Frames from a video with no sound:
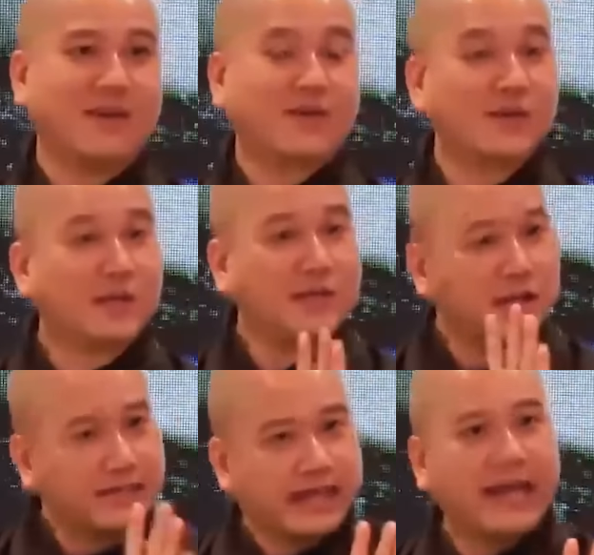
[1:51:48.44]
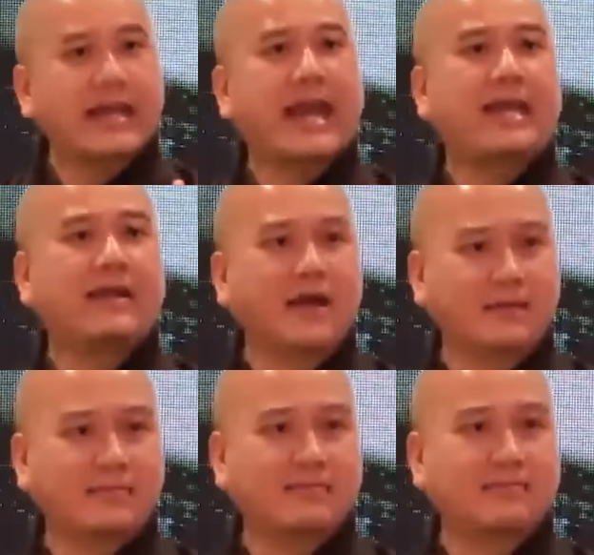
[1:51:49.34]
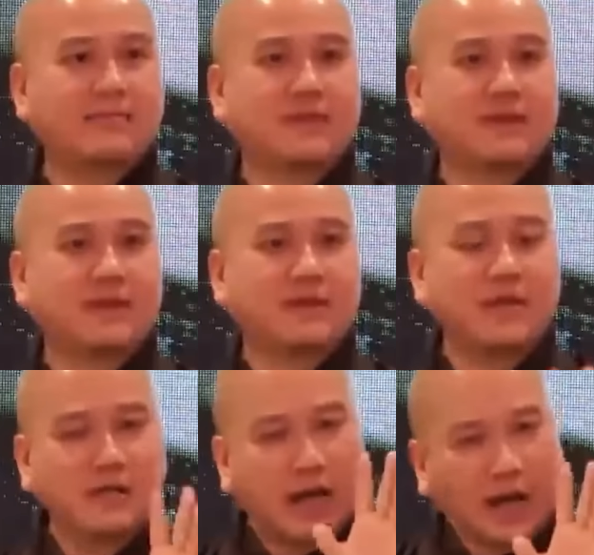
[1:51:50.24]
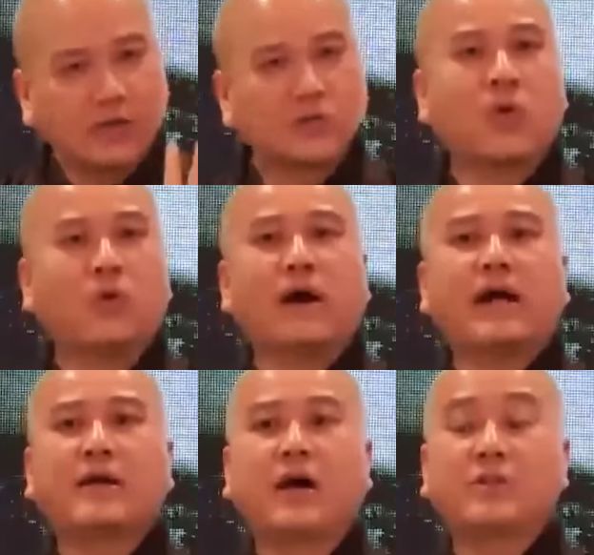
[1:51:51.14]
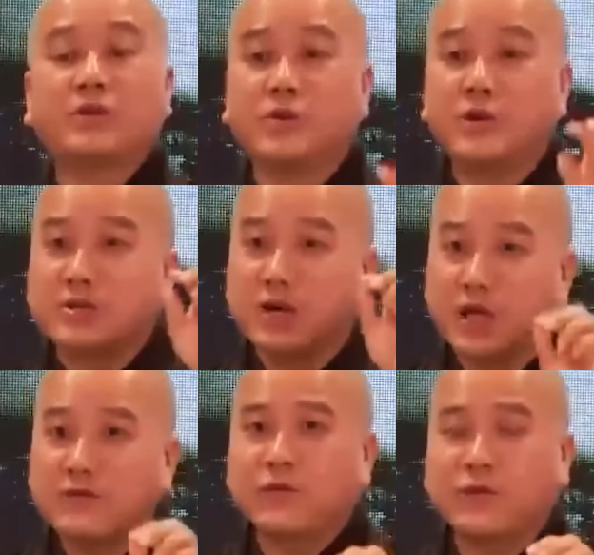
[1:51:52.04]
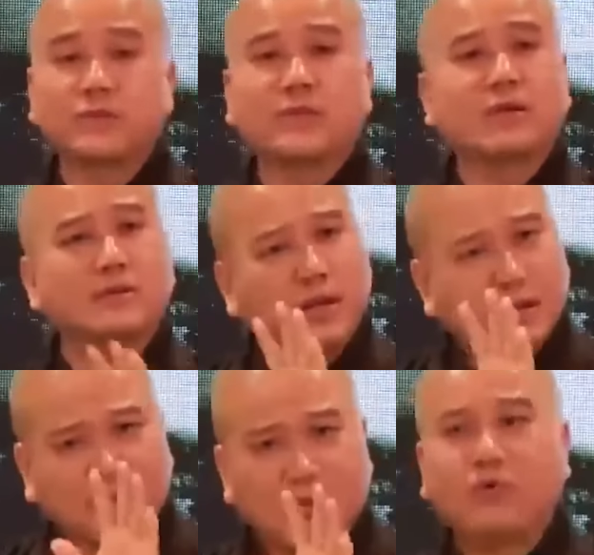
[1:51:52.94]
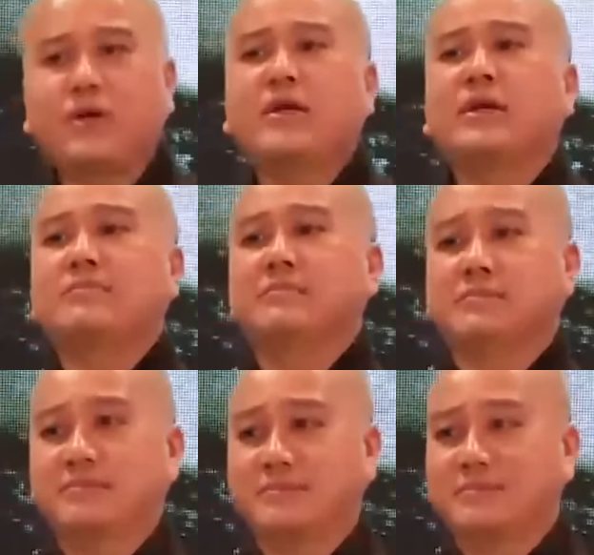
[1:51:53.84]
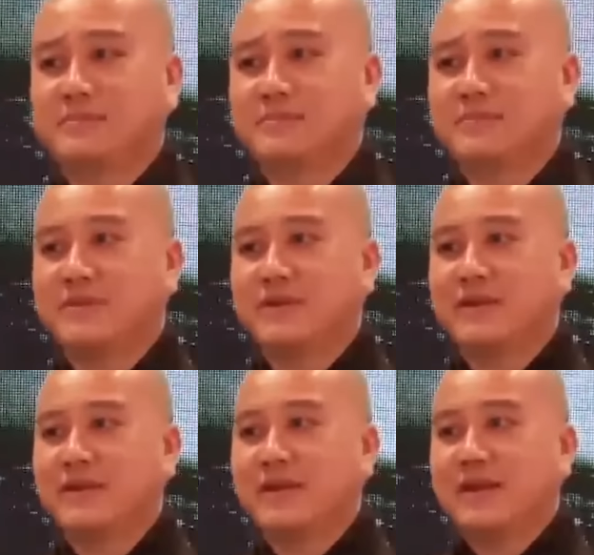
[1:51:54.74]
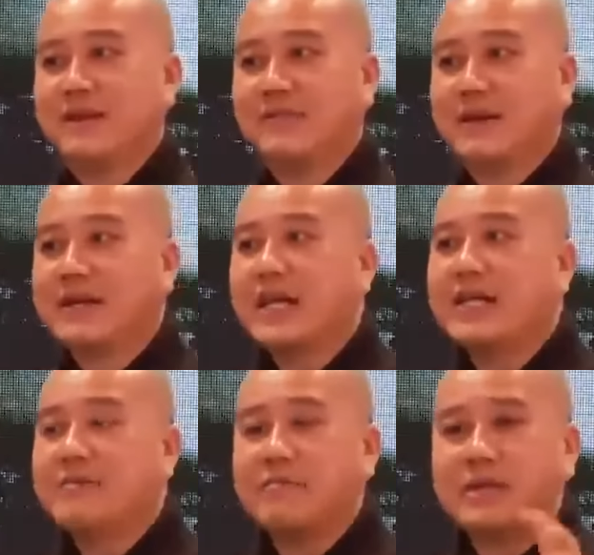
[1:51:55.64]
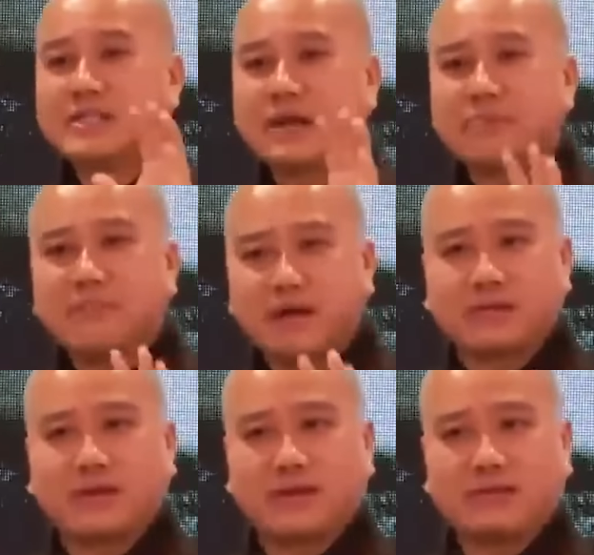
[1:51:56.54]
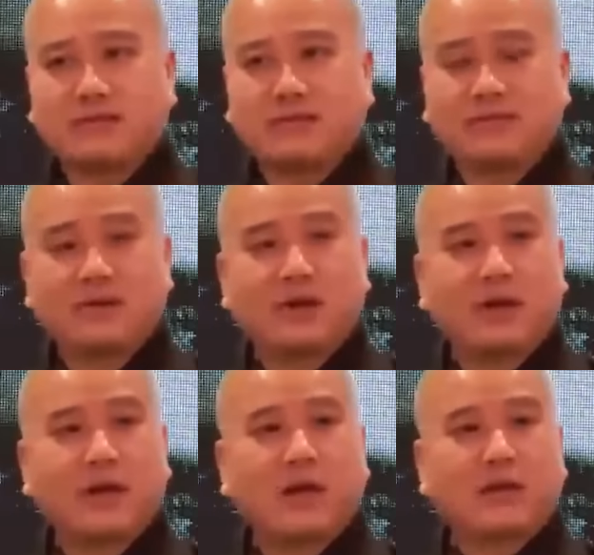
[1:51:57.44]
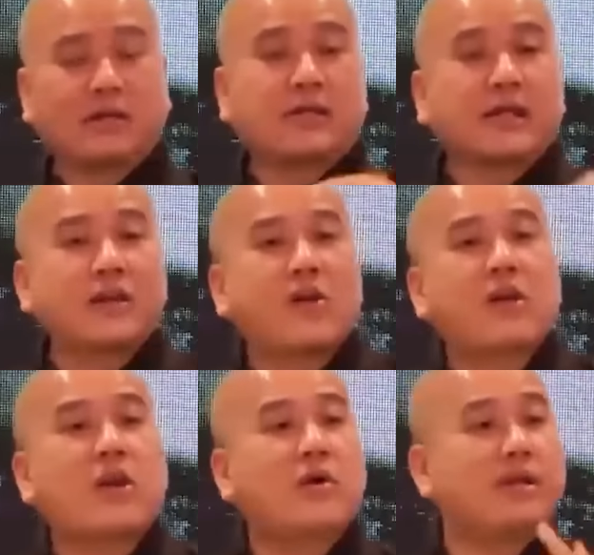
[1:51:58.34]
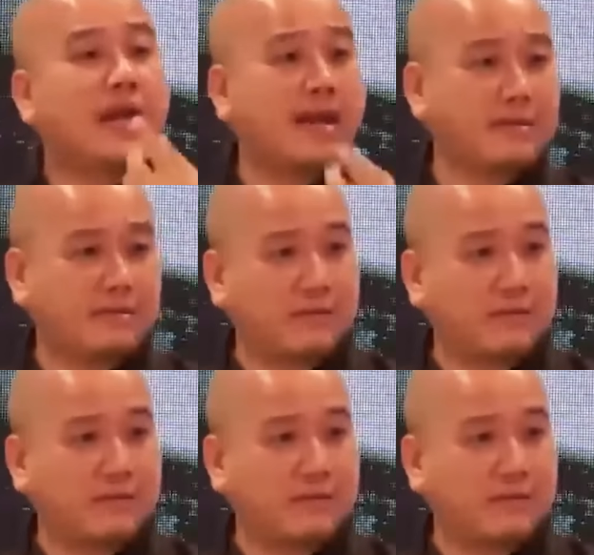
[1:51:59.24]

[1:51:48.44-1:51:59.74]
Cho nên đừng ghét ai hết, đừng hận thù ai hết, vì nó rơi vào chủng tử rất là nguy hiểm. Và khi mà mình sắp mất đó thì cái đó nó lôi ra,